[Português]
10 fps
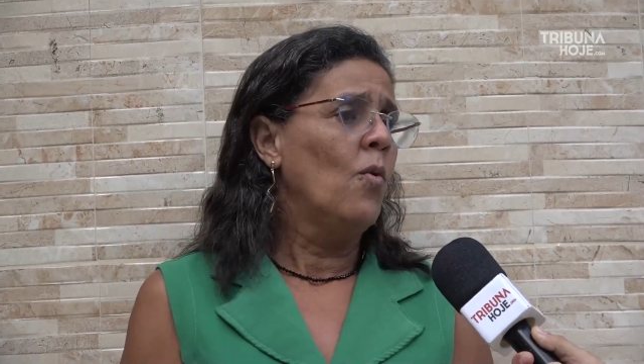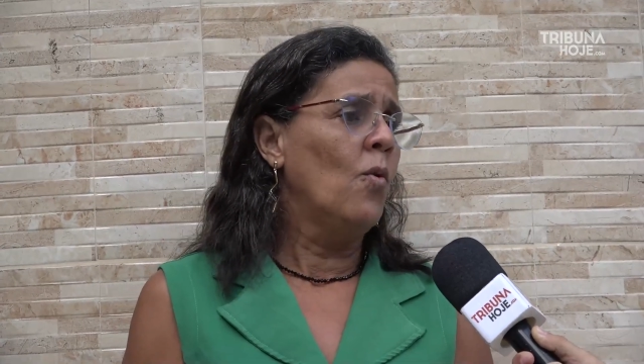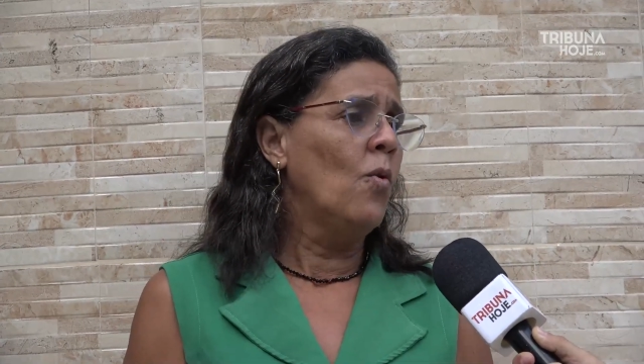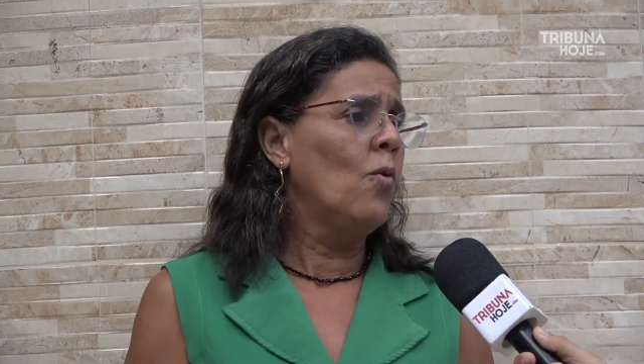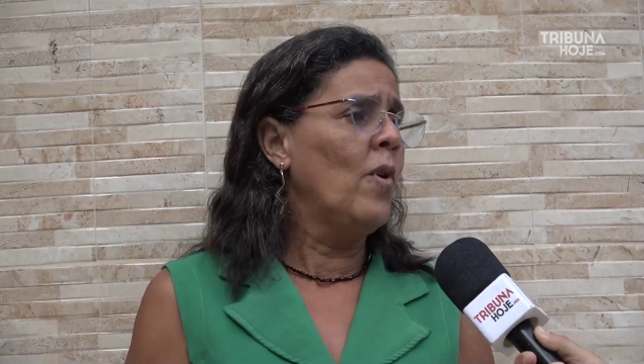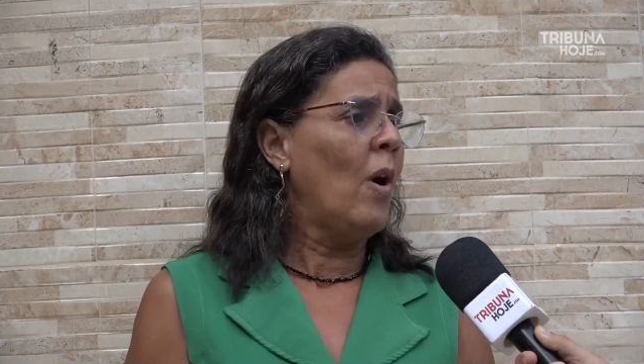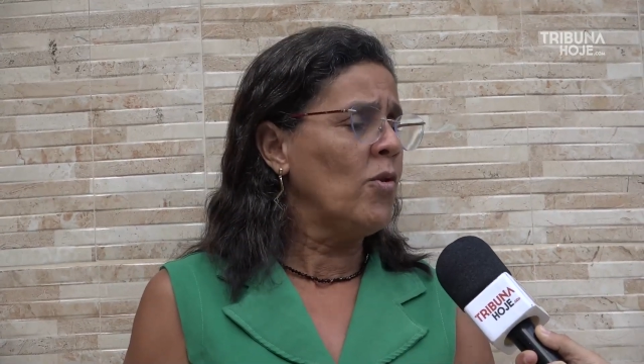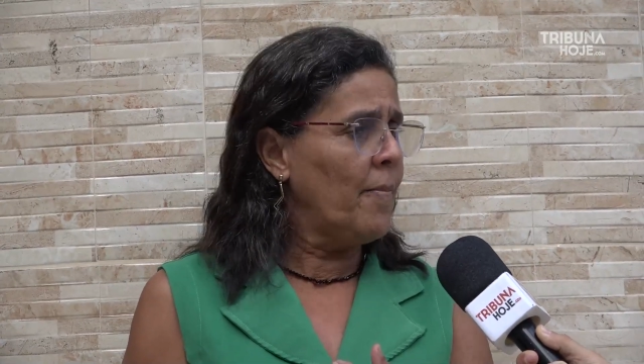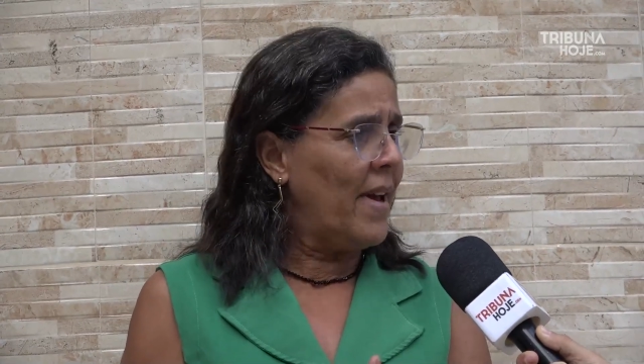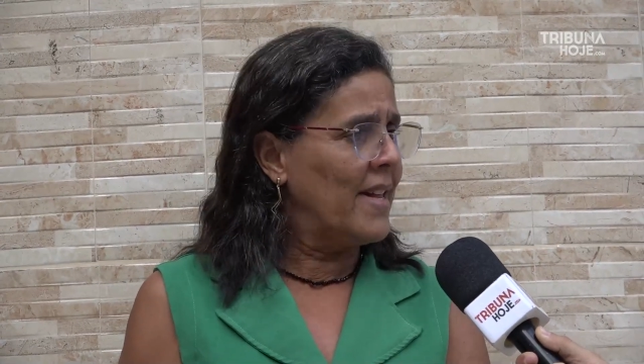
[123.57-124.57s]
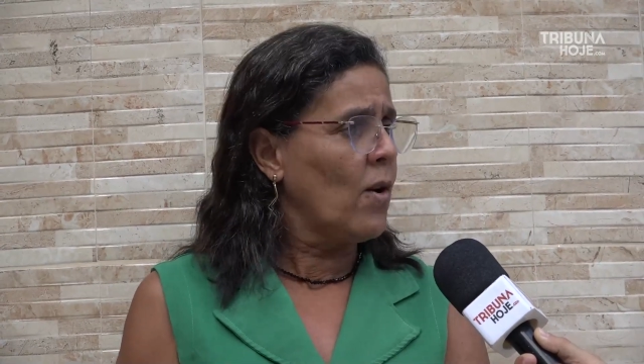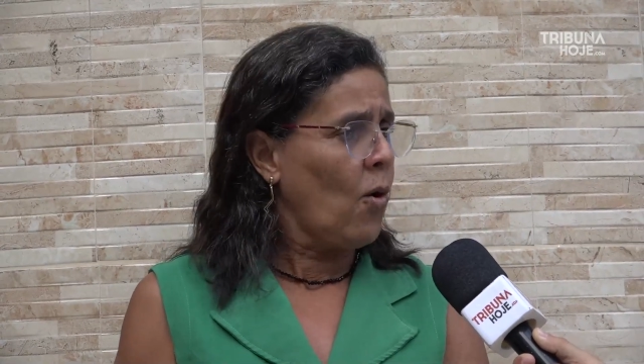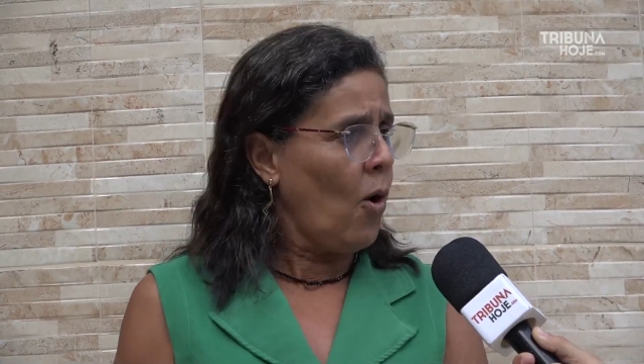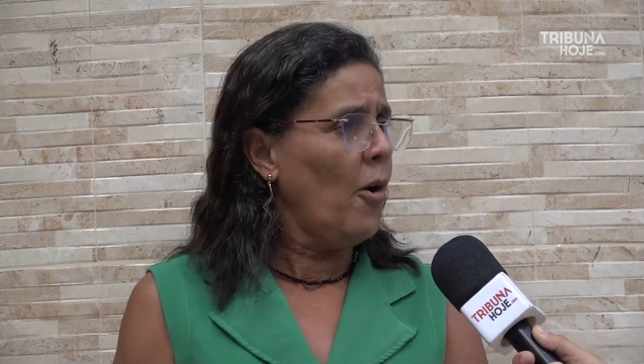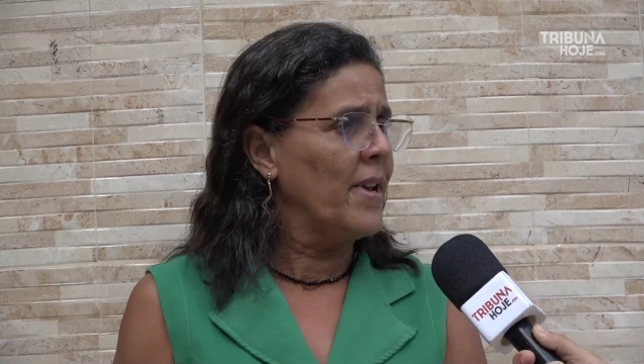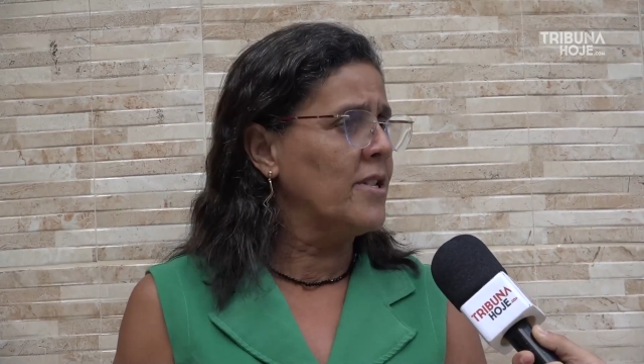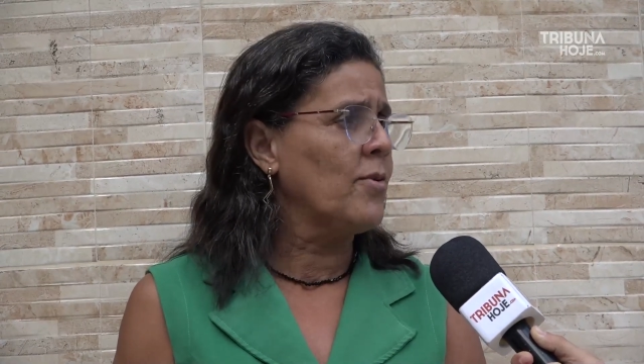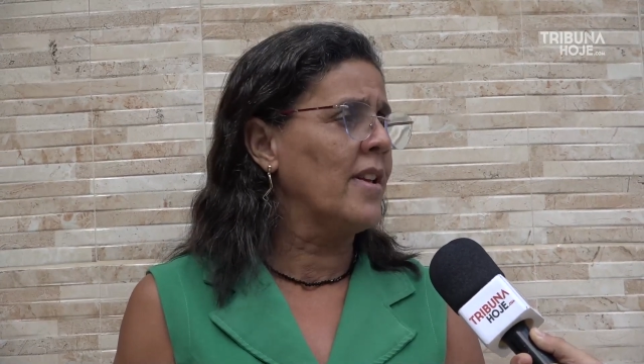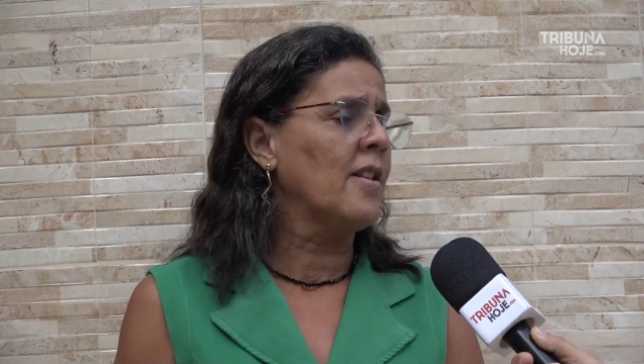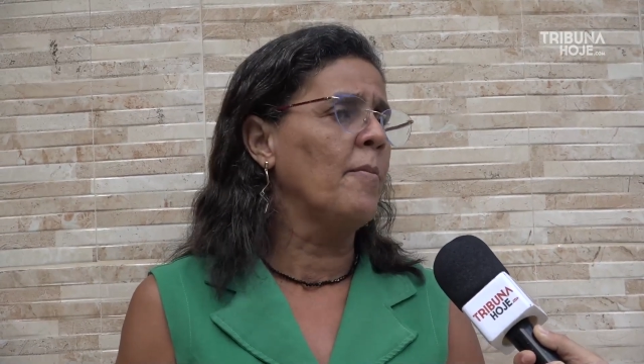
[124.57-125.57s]
O, a Unimed cobra
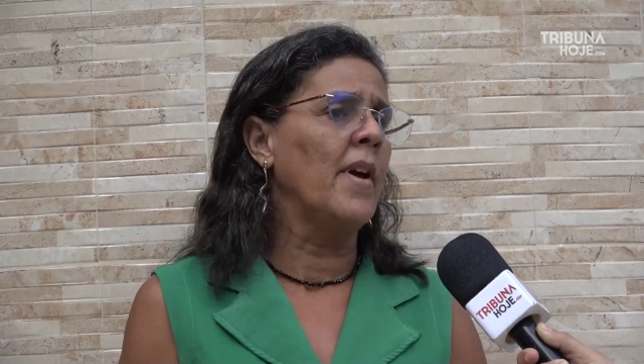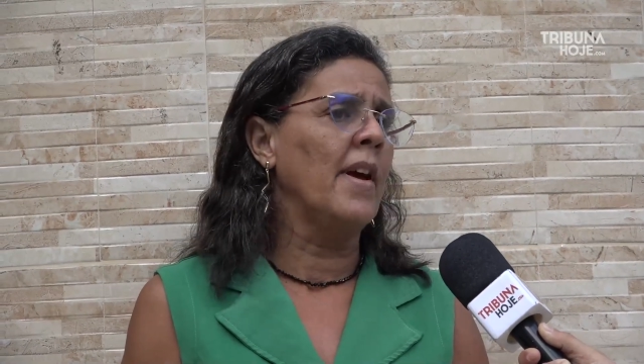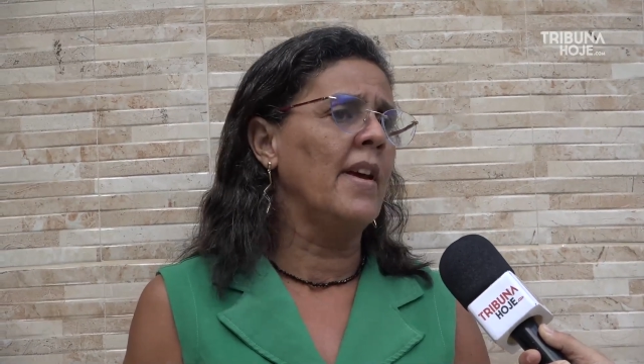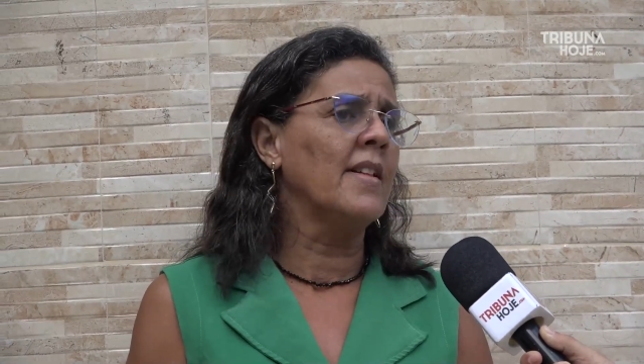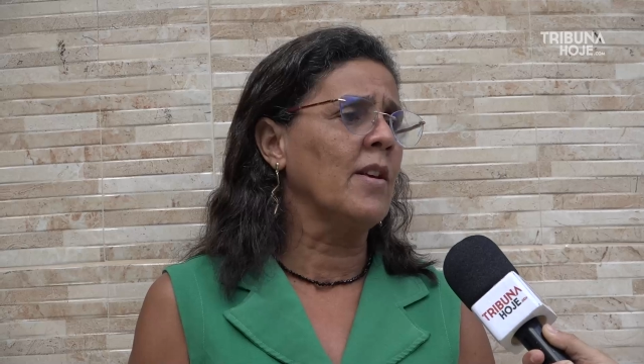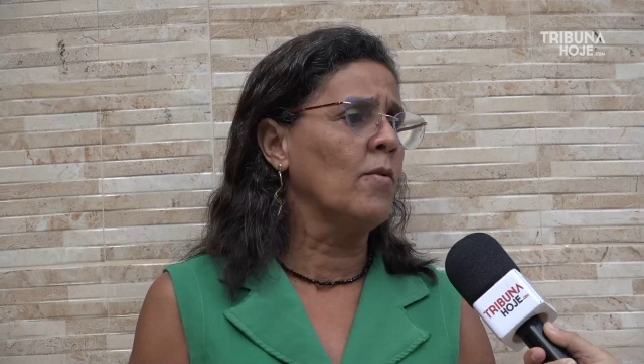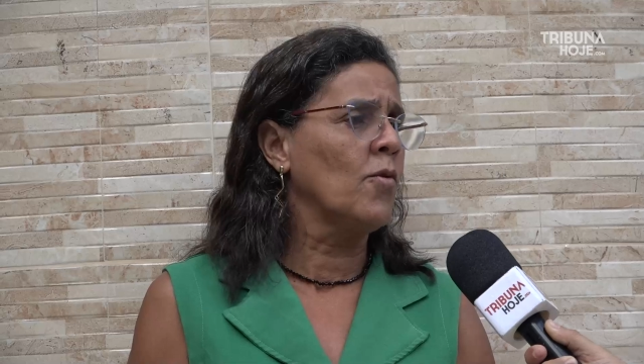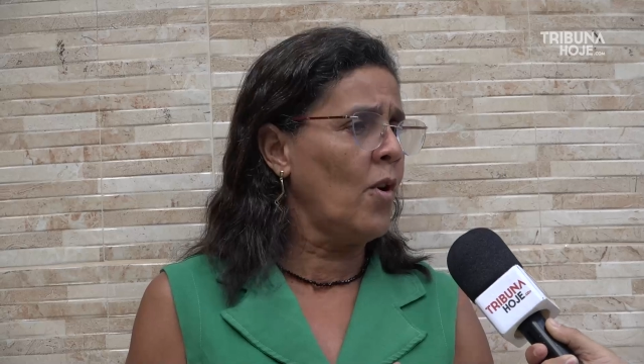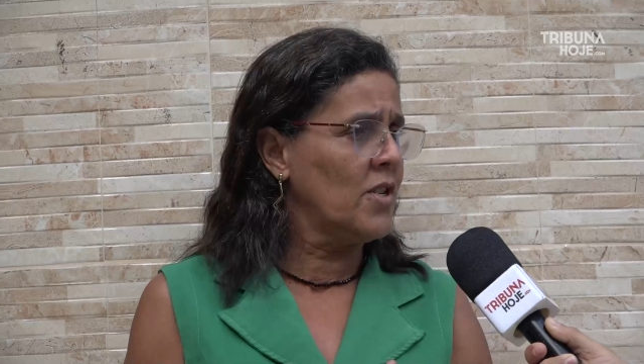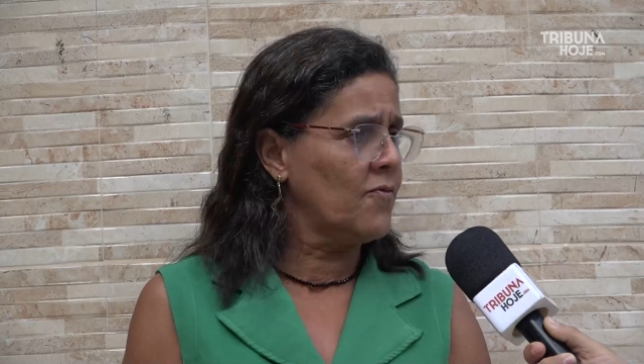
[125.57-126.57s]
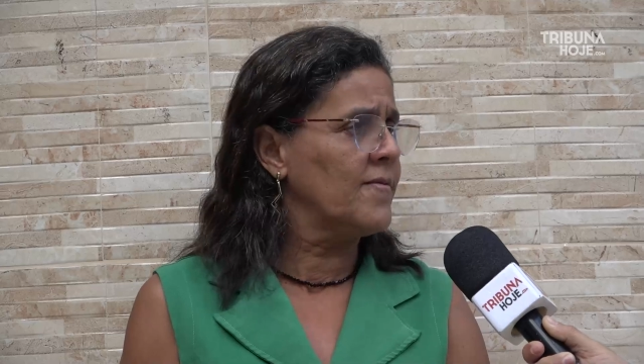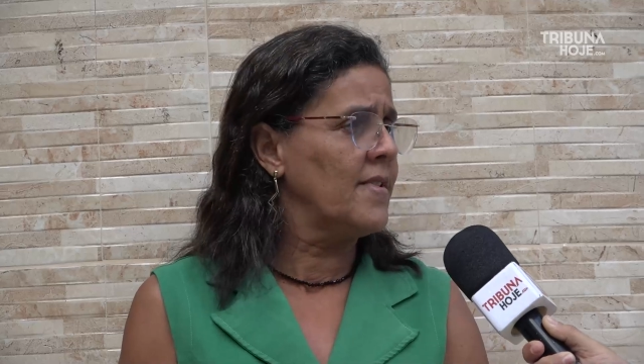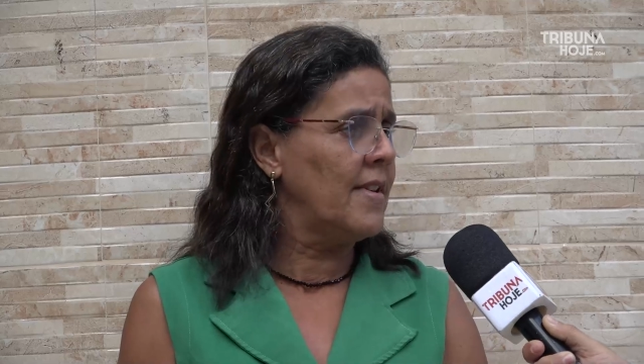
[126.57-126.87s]
isso aí também, então nós